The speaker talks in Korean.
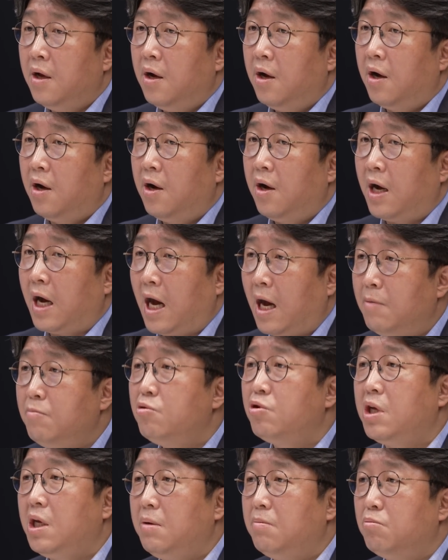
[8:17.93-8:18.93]
어,
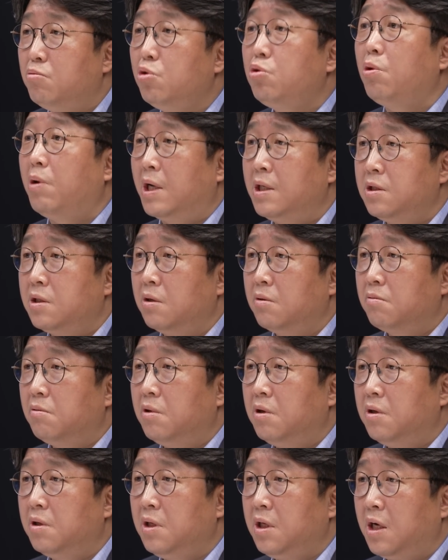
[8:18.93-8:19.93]
아무리 무도한
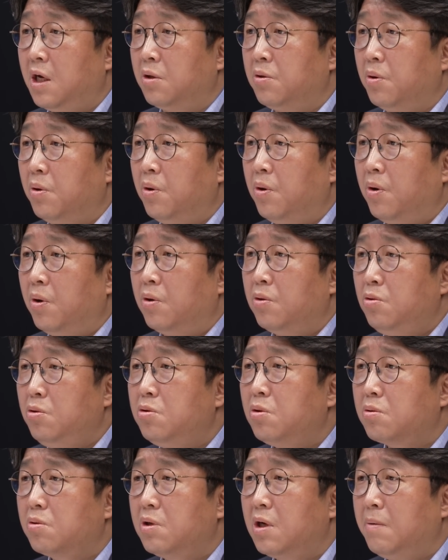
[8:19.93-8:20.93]
정권이라도
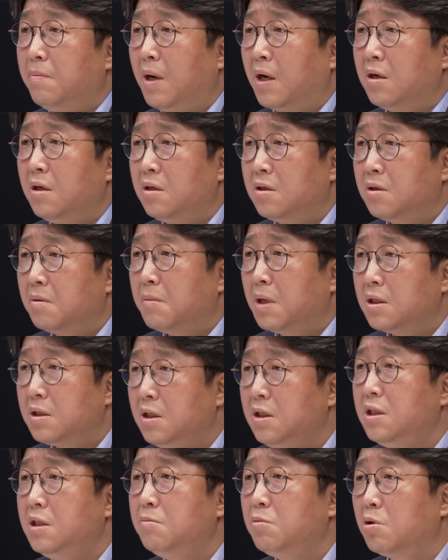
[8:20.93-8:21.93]
유족들의 말을 정말
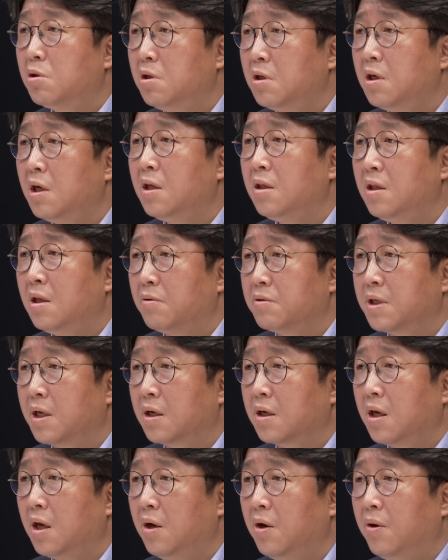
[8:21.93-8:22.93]
진심으로 들어야 된다고
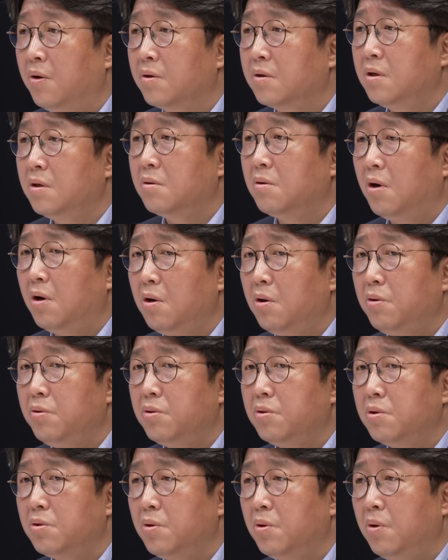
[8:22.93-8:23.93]
생각해요. 그리고
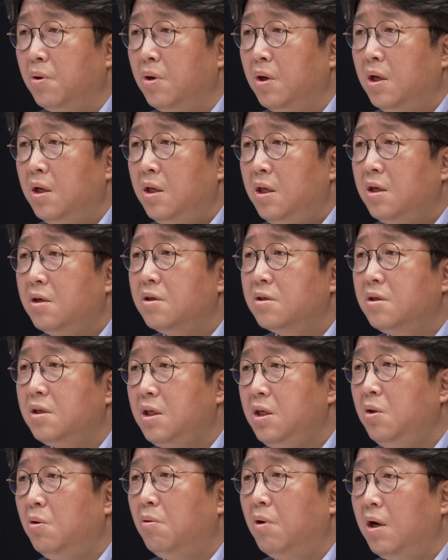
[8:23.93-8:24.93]
언론들도 이것을
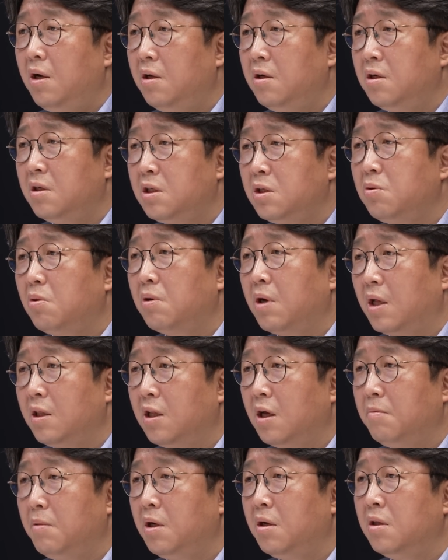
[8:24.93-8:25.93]
이용하려는 시도를
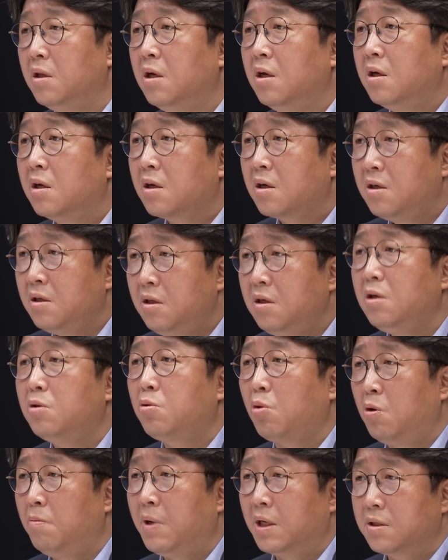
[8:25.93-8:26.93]
한다면은 그들이
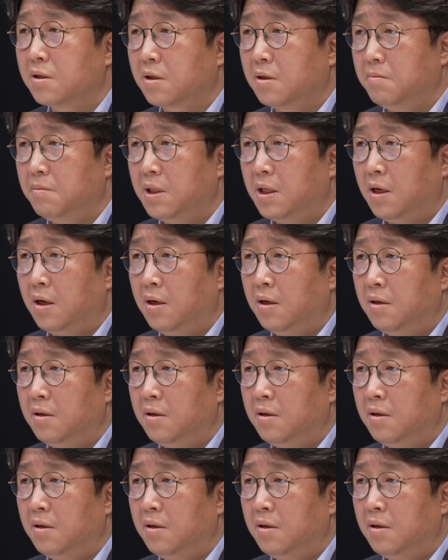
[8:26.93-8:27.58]
돌맞을 겁니다.